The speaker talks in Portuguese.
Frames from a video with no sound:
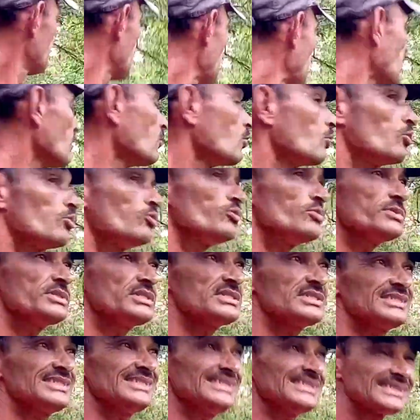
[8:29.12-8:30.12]
alguns
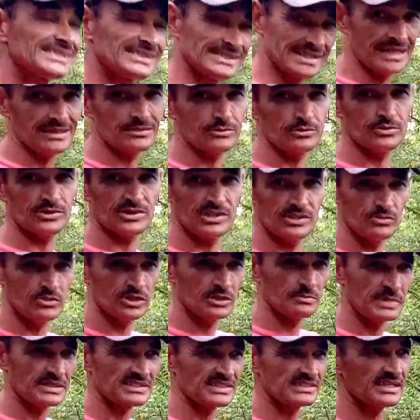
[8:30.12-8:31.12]
insetos
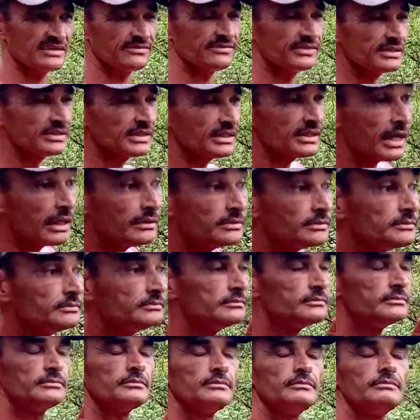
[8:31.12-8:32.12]
que passa na frente, olha lá.
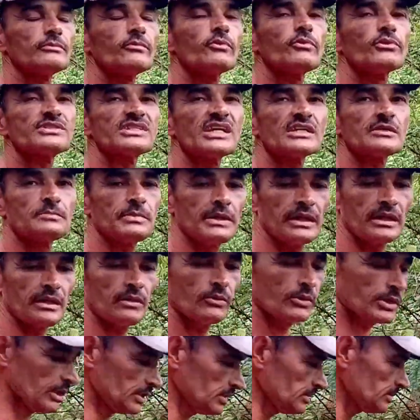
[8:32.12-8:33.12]
Consegue
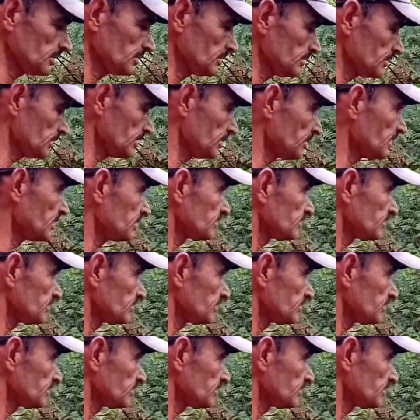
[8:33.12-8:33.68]
pegar, ok? Então